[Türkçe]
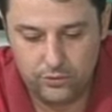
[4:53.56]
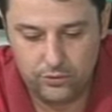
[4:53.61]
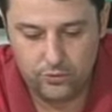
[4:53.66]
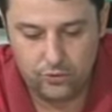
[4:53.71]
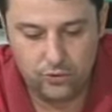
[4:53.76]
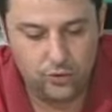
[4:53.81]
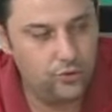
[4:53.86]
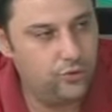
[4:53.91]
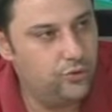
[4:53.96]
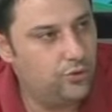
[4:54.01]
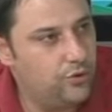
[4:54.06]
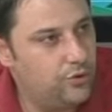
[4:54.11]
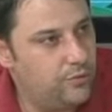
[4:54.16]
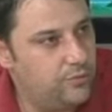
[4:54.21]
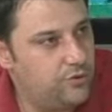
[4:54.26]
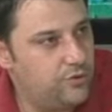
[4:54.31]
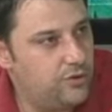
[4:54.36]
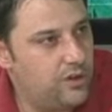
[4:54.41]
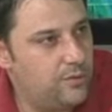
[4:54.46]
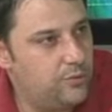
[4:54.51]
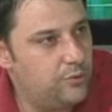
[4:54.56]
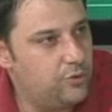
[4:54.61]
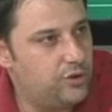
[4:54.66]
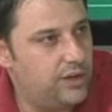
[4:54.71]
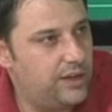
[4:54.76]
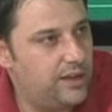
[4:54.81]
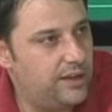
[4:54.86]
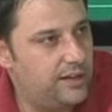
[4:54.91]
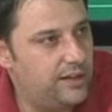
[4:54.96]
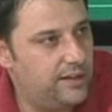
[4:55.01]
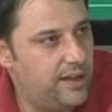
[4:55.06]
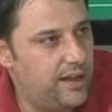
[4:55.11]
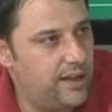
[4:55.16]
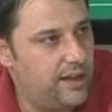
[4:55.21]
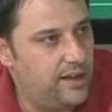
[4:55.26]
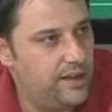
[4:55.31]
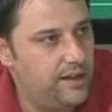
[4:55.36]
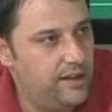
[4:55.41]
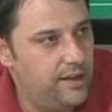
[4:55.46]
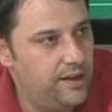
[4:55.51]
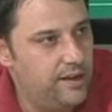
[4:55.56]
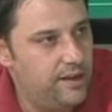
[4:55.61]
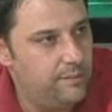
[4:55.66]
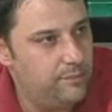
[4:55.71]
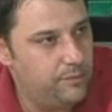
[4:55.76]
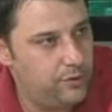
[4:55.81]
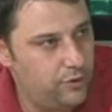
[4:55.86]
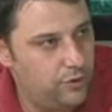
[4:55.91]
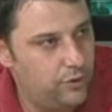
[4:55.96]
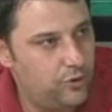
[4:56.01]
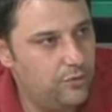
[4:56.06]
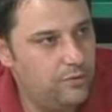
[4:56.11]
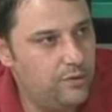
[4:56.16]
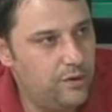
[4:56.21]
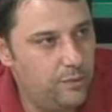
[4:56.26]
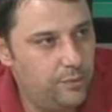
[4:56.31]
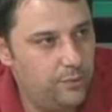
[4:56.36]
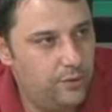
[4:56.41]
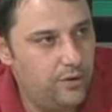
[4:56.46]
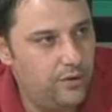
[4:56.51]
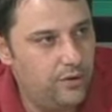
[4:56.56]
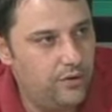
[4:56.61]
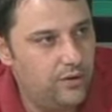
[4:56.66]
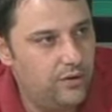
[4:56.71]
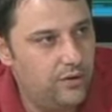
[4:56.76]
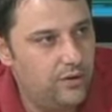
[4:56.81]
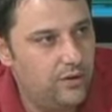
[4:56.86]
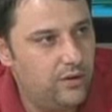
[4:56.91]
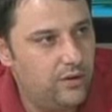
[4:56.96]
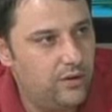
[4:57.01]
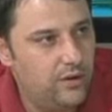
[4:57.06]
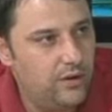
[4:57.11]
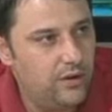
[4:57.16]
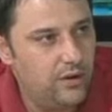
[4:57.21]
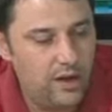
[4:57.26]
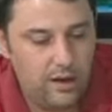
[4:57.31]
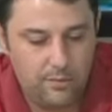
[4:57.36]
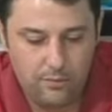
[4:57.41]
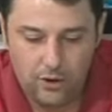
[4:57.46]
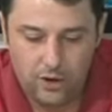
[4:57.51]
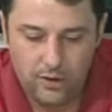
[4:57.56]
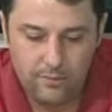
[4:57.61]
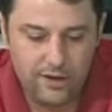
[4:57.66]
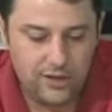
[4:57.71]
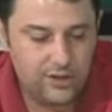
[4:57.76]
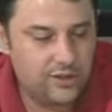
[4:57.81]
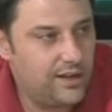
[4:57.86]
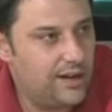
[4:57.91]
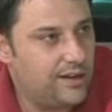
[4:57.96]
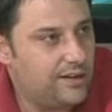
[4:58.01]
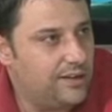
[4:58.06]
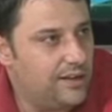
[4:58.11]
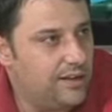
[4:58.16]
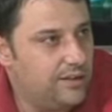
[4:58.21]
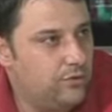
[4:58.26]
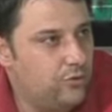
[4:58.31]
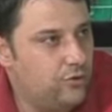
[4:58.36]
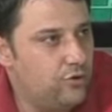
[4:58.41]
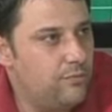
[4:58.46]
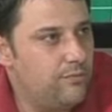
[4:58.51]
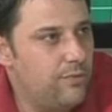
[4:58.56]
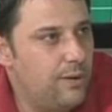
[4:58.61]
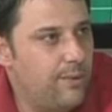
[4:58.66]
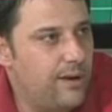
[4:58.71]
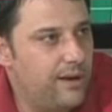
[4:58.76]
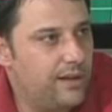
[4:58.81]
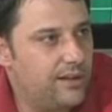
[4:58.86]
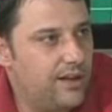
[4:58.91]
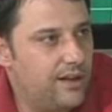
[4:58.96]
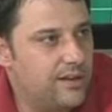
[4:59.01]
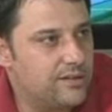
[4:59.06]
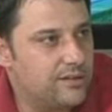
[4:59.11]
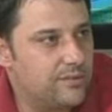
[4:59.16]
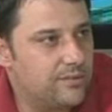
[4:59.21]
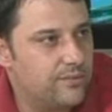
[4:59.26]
Çoğu yorumcu da bu şekilde bir yorum yapıyor. O zaman bu maçlardan yani böyle maçlarda düşünmemek lazım